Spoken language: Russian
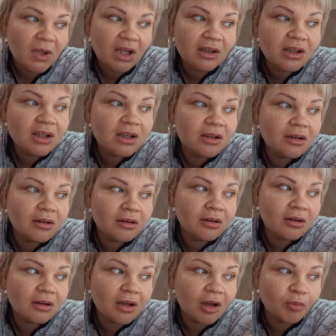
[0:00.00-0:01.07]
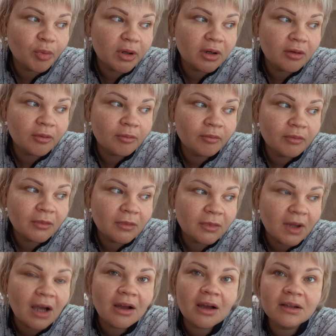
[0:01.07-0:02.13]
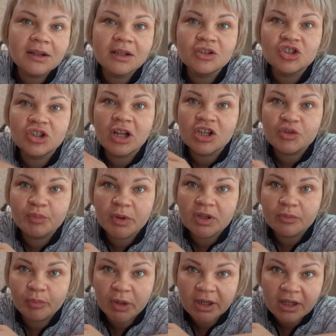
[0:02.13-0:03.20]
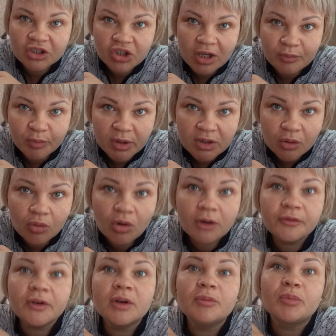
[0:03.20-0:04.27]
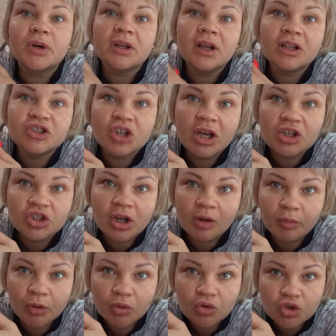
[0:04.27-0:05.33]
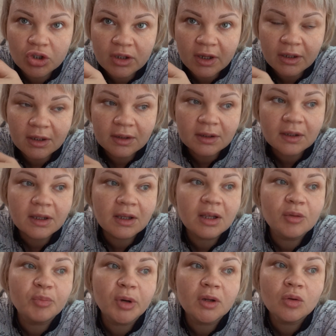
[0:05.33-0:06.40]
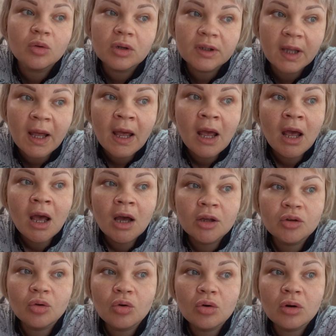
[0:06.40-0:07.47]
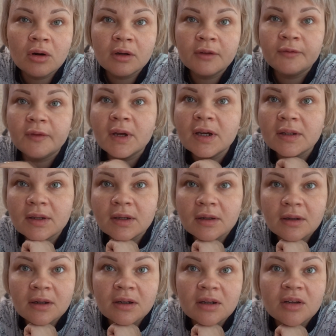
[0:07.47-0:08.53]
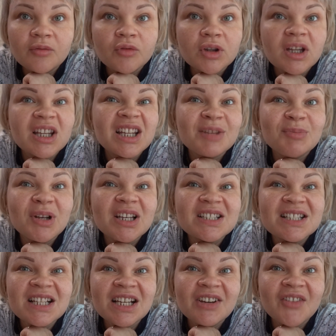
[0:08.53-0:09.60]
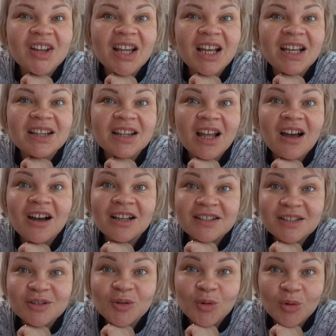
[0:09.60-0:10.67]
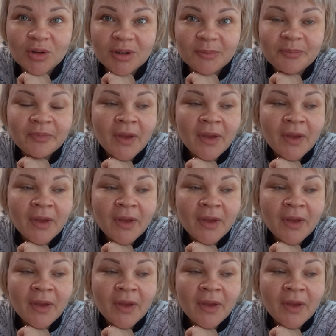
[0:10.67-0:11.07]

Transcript: И, э, как бы, так как ты начинаешь пить, продолжать пить кофе, продолжаешь как бы кушать какие-то такие продукты, то эффекта вот этой белизны хватает на один год.